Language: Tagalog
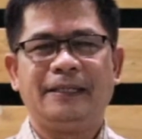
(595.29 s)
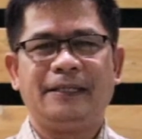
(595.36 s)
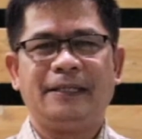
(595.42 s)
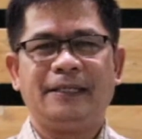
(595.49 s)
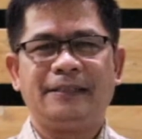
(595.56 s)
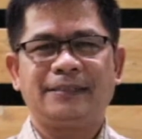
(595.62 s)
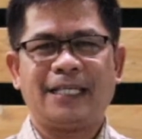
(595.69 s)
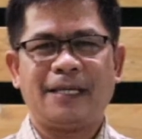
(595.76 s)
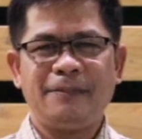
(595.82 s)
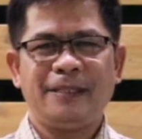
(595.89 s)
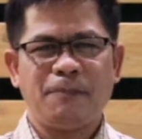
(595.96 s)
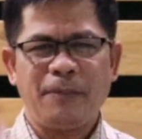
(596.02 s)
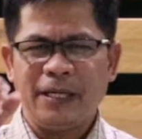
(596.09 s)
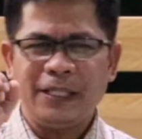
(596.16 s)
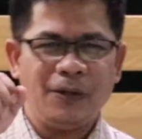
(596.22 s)
Sabi niya,
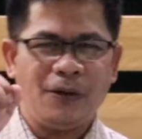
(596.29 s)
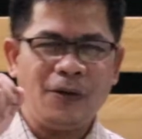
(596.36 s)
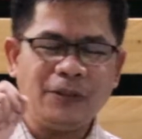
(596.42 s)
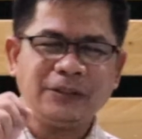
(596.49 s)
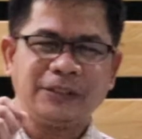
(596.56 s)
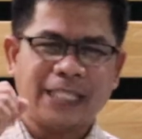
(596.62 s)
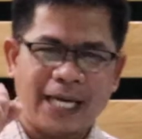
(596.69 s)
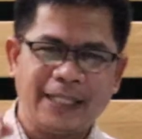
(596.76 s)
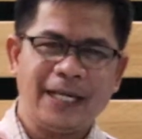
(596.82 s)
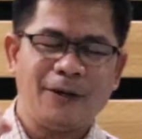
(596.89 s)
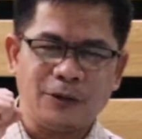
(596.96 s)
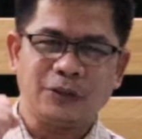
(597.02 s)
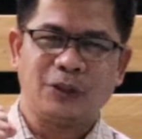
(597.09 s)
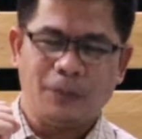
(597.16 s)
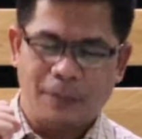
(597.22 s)
Panginoon, sana kung
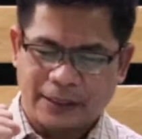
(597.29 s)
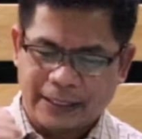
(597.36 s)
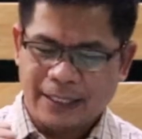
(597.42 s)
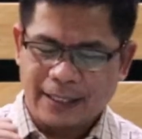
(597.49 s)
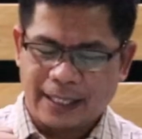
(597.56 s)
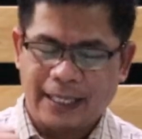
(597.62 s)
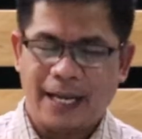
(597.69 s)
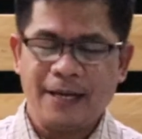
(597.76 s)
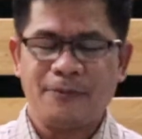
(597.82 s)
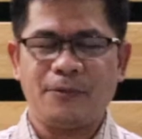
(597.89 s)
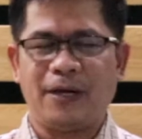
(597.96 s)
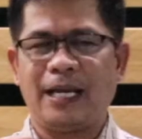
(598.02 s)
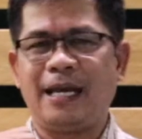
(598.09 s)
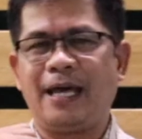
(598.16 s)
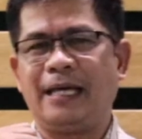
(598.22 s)
dumating ka lang,
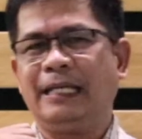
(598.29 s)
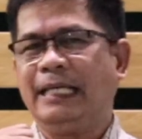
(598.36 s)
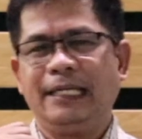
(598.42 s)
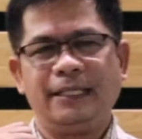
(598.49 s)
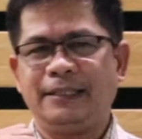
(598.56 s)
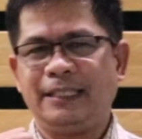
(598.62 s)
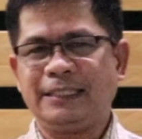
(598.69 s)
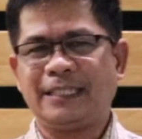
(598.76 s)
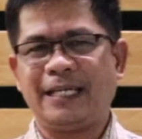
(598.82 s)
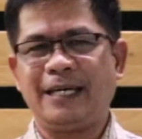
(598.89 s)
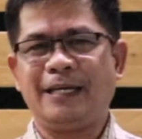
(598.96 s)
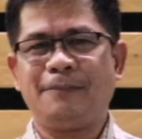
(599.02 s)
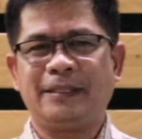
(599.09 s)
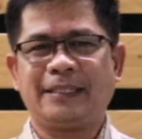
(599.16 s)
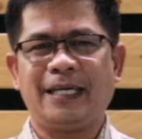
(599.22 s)
wala, hindi sana
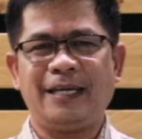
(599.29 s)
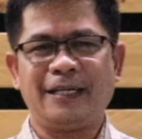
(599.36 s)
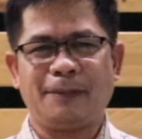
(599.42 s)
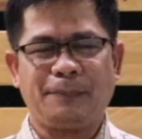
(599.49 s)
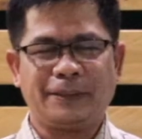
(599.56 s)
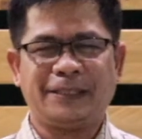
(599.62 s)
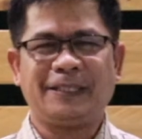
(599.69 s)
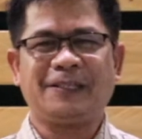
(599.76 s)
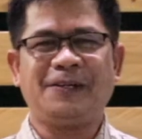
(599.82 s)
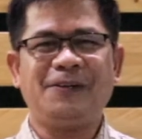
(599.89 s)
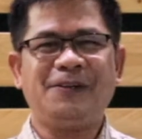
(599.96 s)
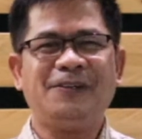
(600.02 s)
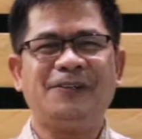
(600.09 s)
namatay ang kapatid ko.